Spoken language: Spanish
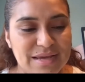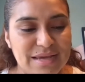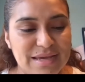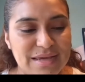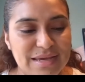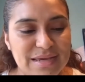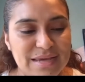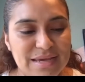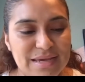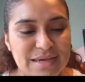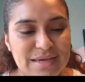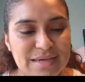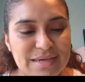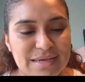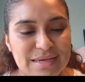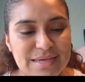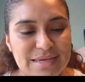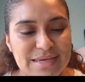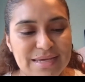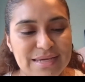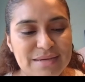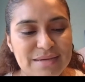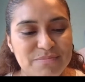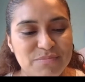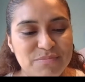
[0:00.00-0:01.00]

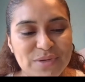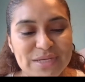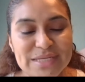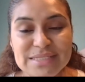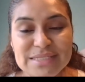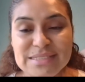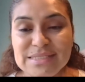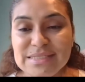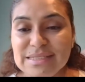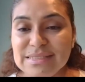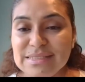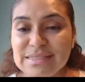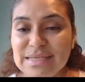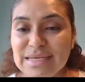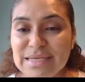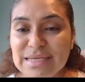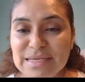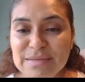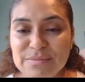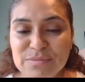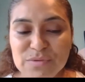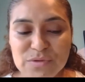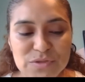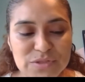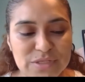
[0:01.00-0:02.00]
y pues
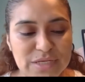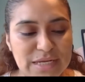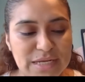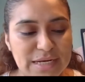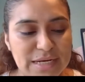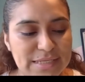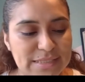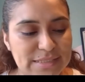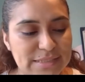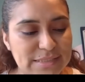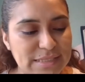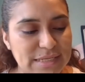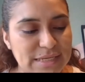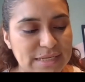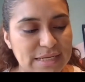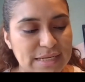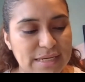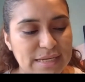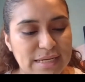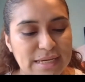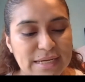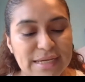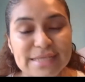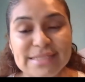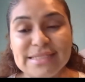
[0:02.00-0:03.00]
seguimos en,
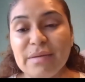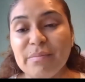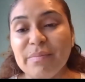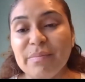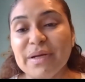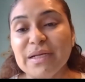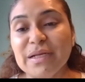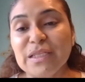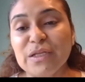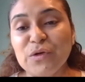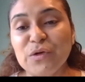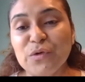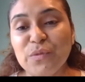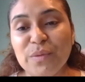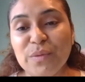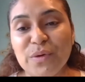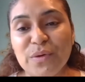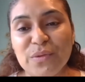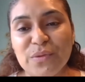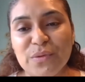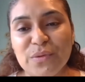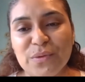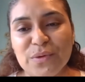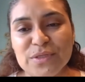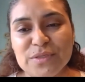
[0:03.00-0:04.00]
este, en esta parte
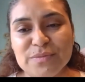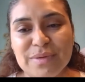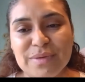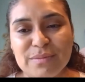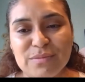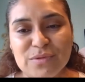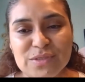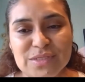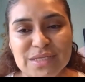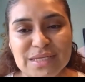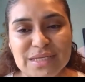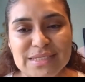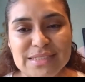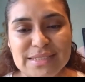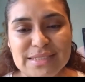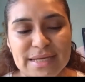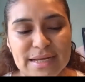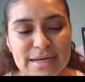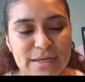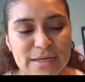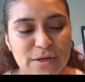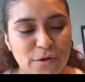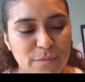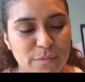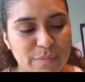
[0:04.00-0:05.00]
número dos, vamos a
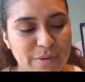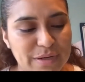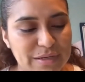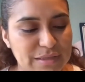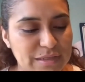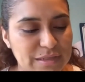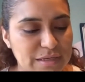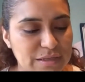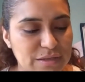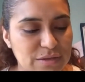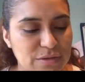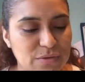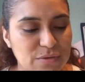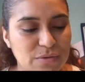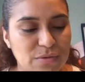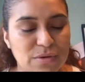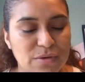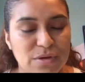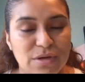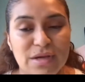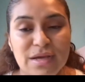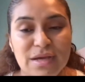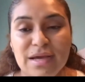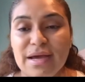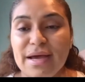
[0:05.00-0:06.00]
estarle compartiendo
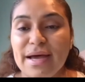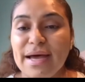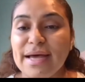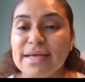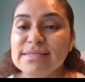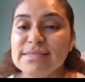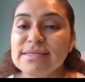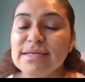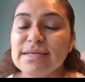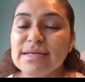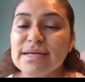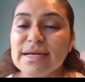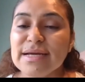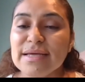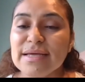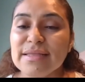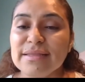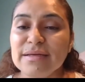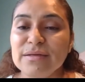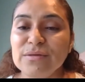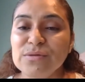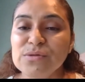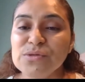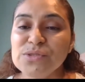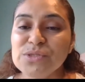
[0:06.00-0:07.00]
acerca
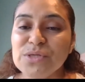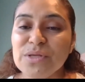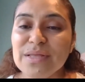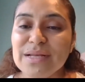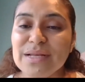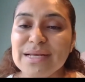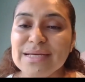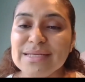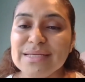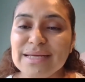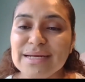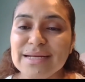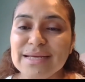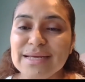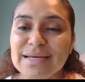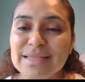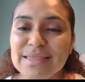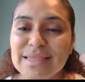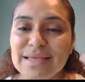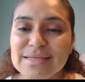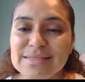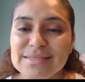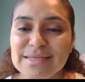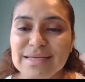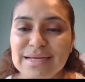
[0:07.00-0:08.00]
del uso de las
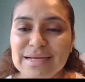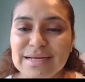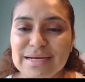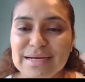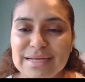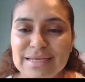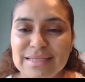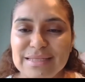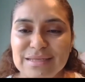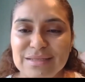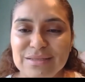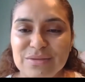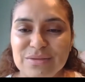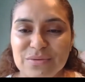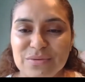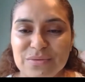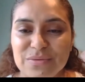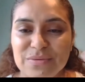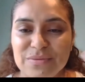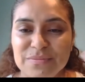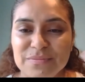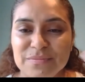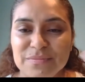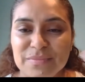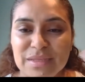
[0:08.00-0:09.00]
tarjetas de
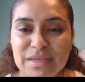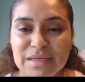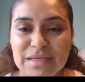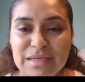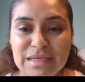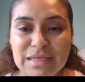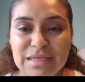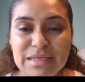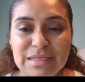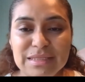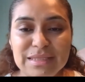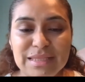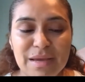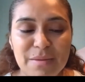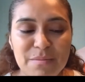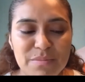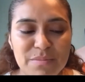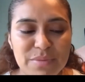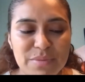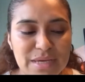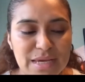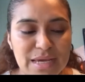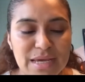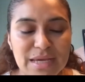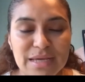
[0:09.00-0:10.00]
crédito y
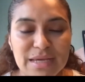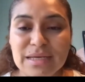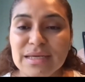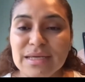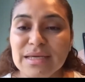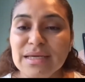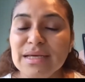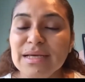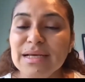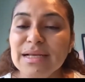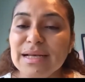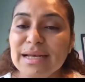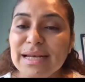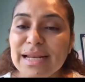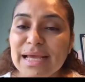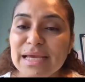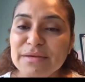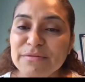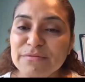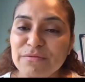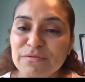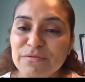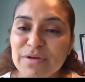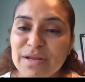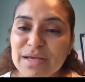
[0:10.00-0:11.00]
también la
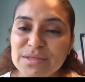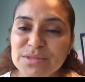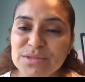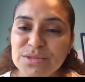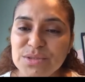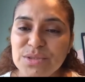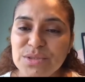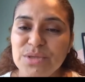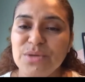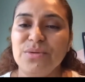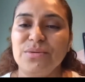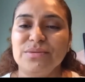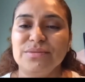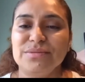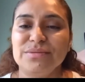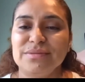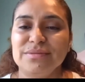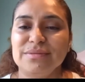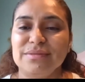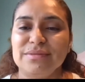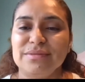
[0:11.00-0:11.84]
inflación.